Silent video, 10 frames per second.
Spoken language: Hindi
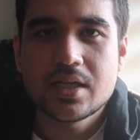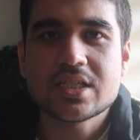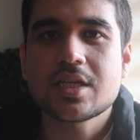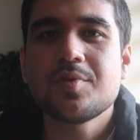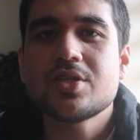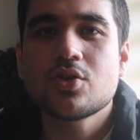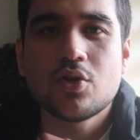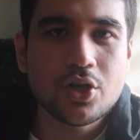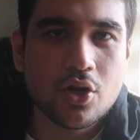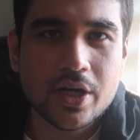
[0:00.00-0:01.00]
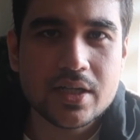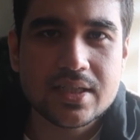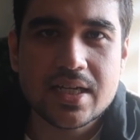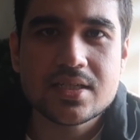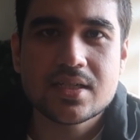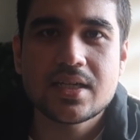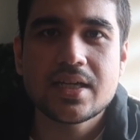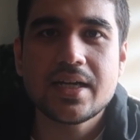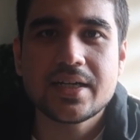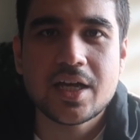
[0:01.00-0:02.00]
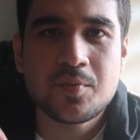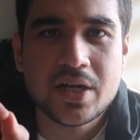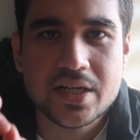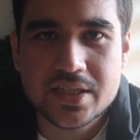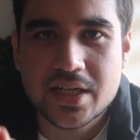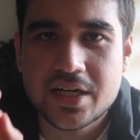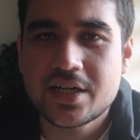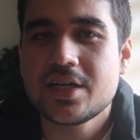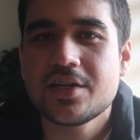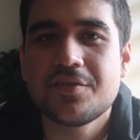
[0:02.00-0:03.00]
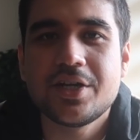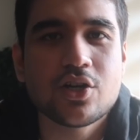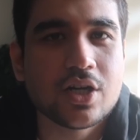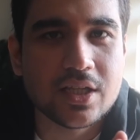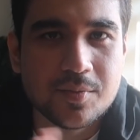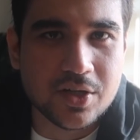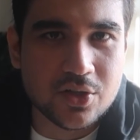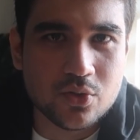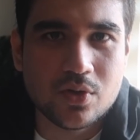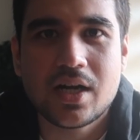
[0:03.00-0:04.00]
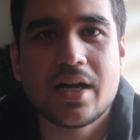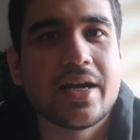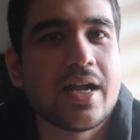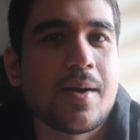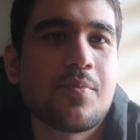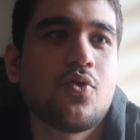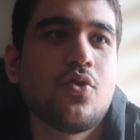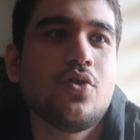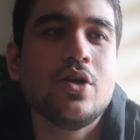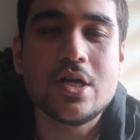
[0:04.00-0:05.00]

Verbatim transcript: इसके पीछे कोई रॉकेट साइंस नहीं है टेन मिनट्स के अंडर ये वीडियो खत्म कर दूंगा एंड आपको